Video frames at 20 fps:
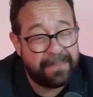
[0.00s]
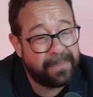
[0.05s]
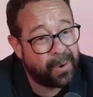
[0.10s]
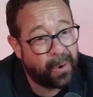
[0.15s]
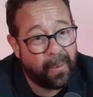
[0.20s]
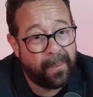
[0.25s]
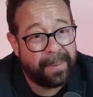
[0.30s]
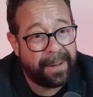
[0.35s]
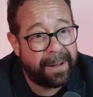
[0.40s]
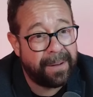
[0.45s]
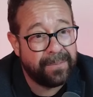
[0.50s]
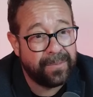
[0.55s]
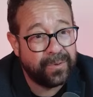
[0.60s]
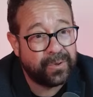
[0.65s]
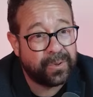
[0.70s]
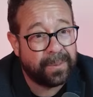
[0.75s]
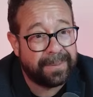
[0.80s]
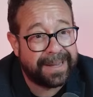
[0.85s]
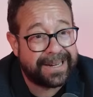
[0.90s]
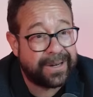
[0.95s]
me preocupaba
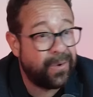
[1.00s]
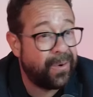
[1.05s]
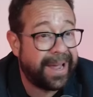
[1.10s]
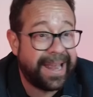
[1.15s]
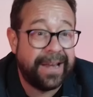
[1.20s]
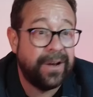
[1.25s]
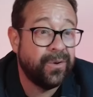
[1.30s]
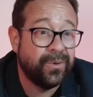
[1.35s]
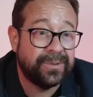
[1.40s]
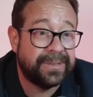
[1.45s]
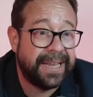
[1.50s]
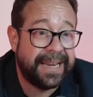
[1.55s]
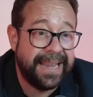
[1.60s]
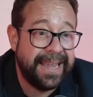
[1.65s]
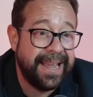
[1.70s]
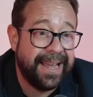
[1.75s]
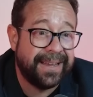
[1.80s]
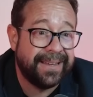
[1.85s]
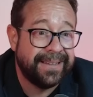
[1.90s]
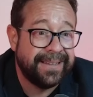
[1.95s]
mucho más lo que no
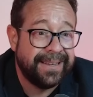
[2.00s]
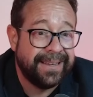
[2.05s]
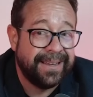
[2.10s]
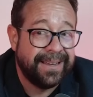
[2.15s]
tenía,